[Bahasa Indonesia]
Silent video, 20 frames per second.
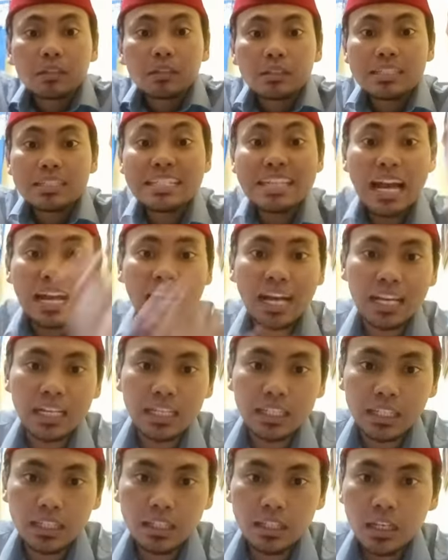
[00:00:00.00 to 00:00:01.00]
siang
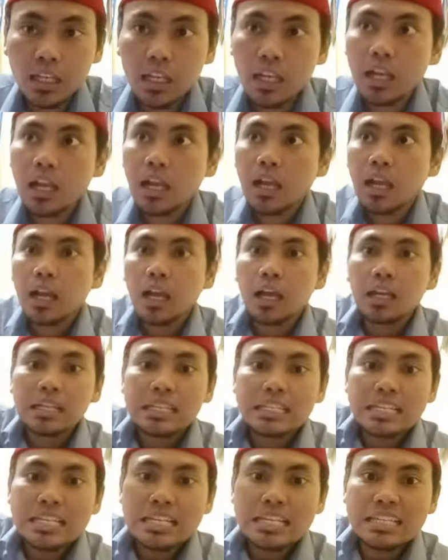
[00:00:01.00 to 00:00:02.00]
hari
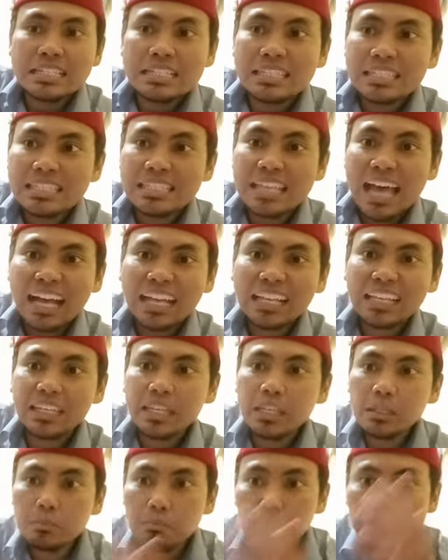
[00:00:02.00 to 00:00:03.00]

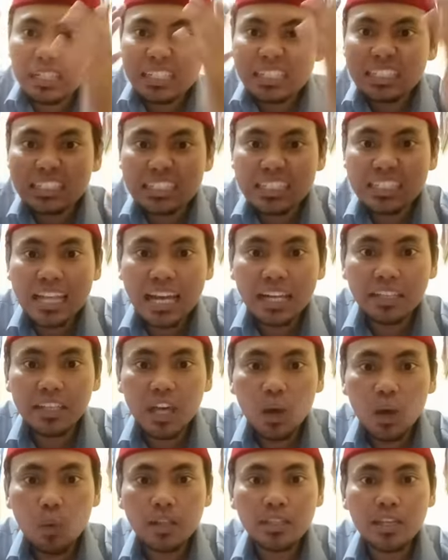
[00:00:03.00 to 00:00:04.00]
saking
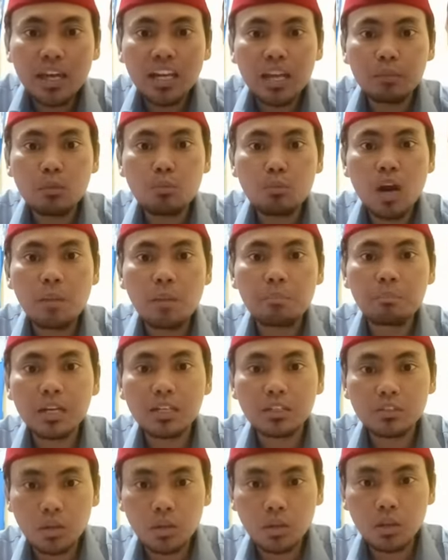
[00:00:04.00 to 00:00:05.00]
bersinarnya wajah Nabi Muhammad
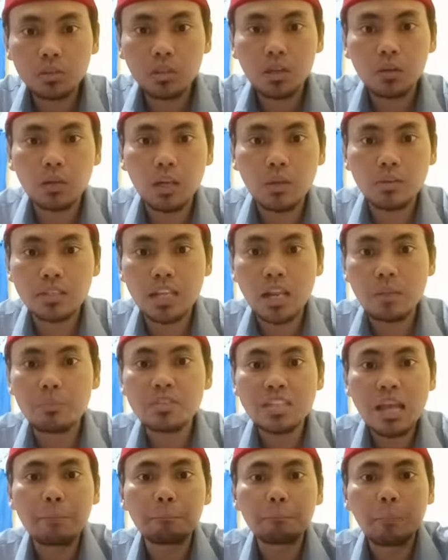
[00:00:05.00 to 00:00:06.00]
SAW
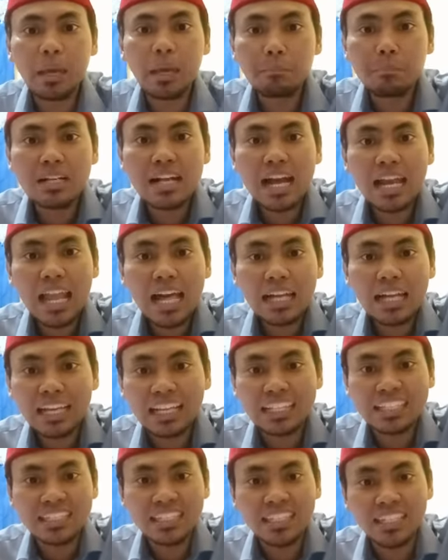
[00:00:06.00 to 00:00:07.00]
sampai
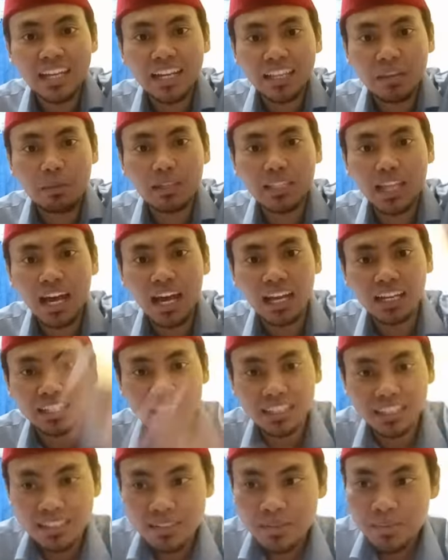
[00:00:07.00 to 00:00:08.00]
mengalahkan sinarnya matahari.
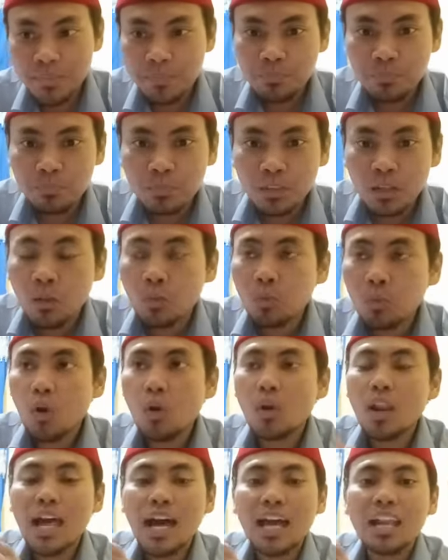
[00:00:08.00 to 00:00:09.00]

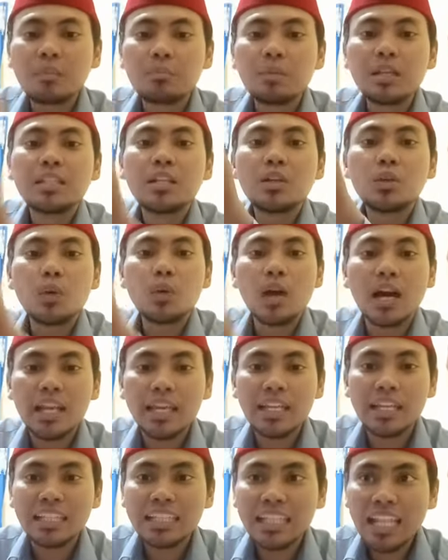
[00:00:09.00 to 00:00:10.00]
Pola al-badru
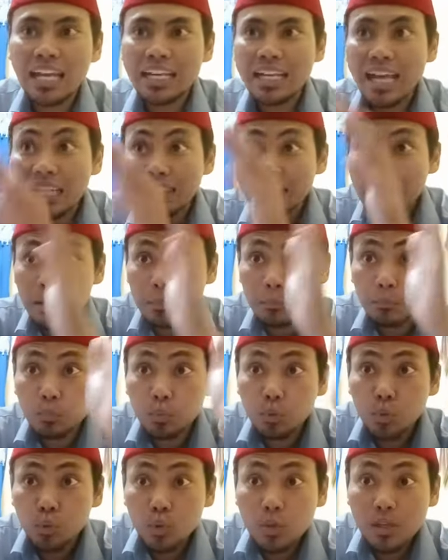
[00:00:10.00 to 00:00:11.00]
alaina telah datang
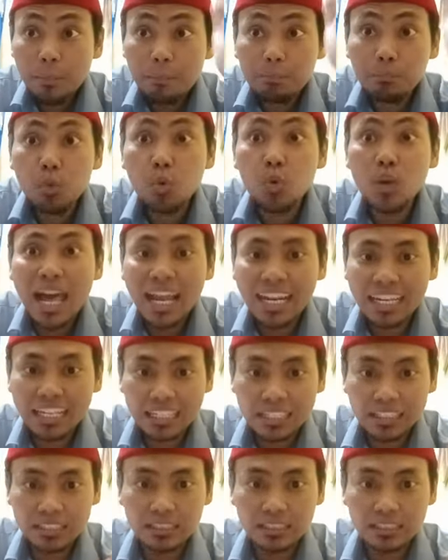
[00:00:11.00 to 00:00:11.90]
bu, rembulan